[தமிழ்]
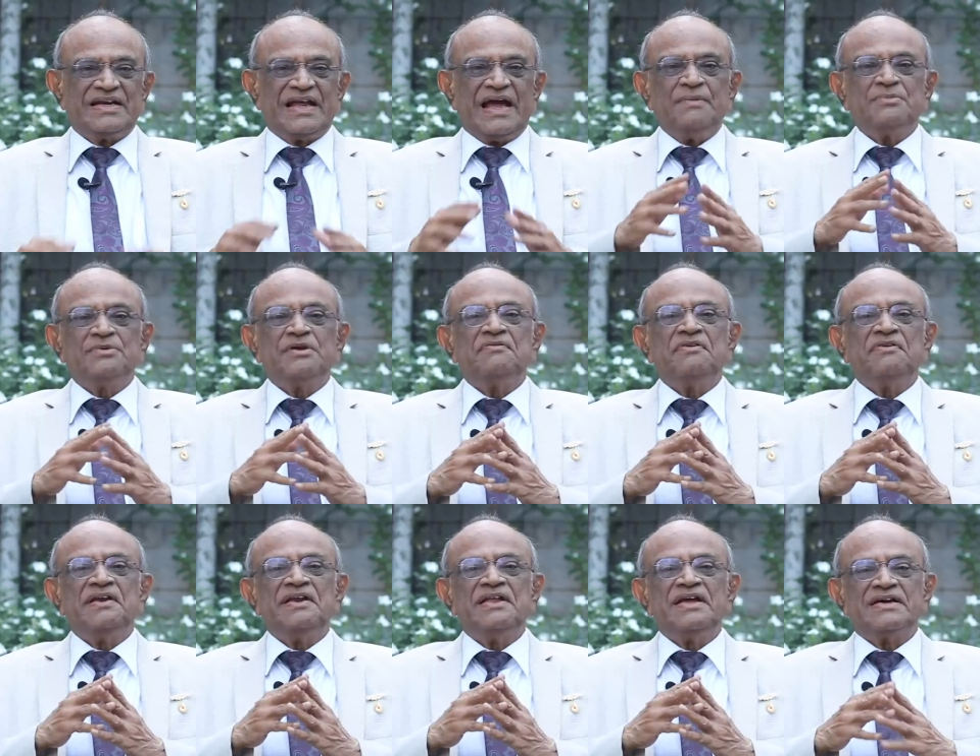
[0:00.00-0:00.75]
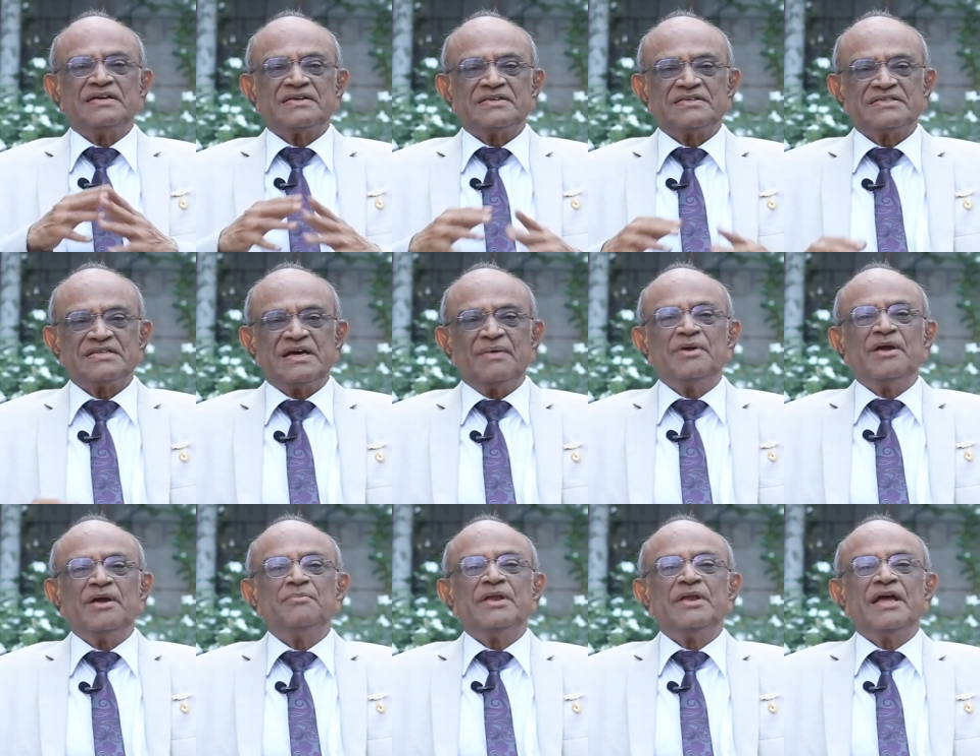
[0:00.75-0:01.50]
டைம்ஸ் ஆஃப் இந்தியா
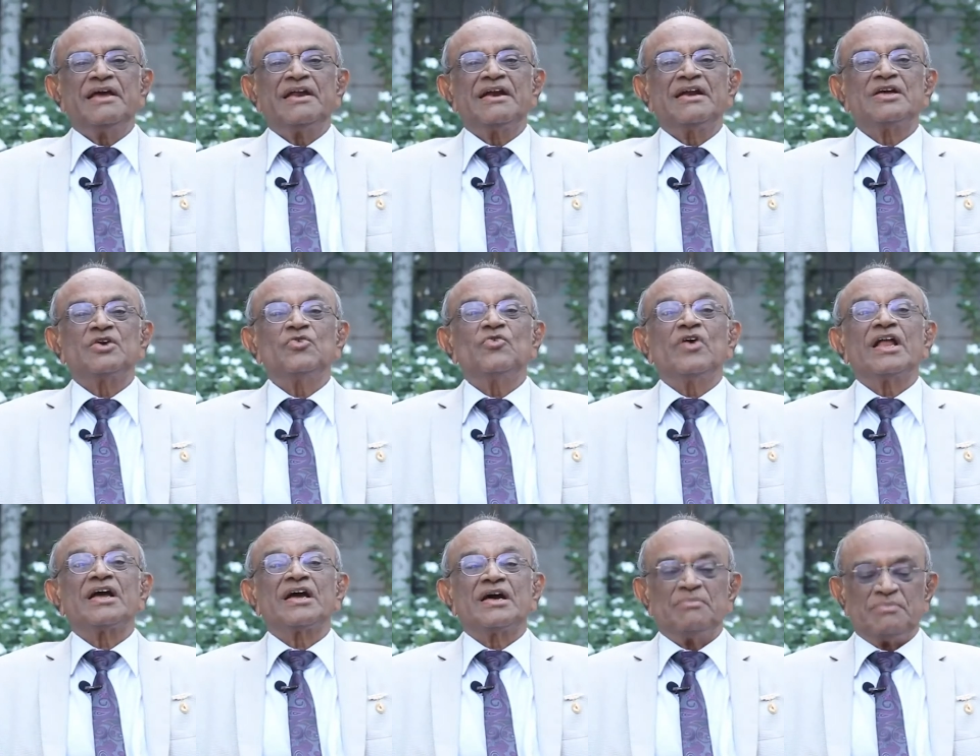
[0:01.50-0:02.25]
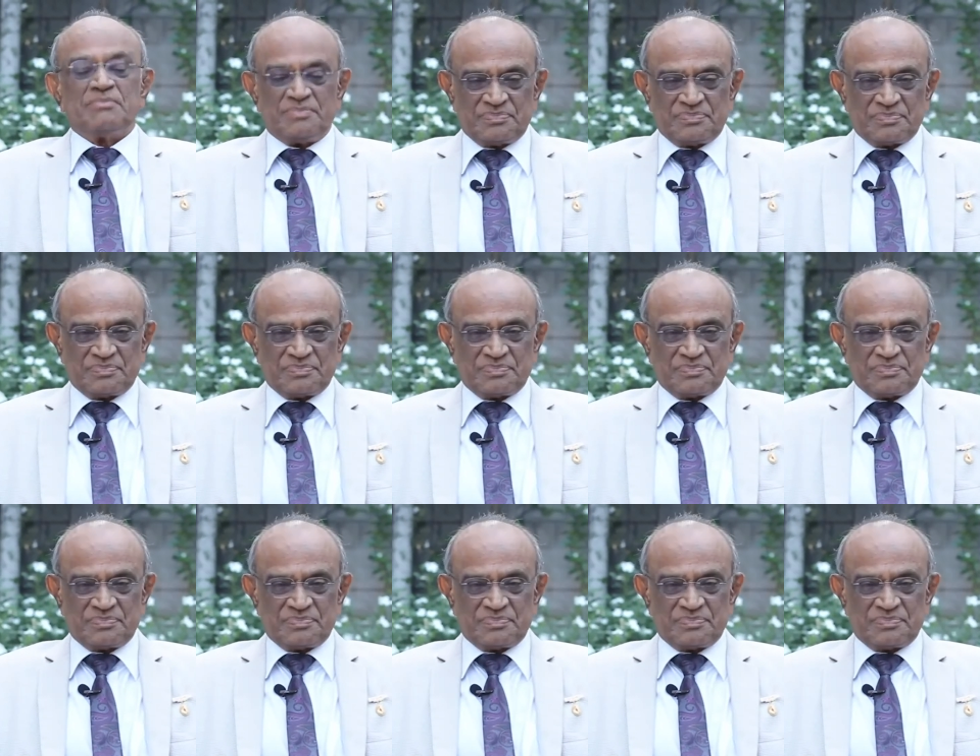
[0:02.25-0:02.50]
சமயம் நேயர்களுக்கு வணக்கம்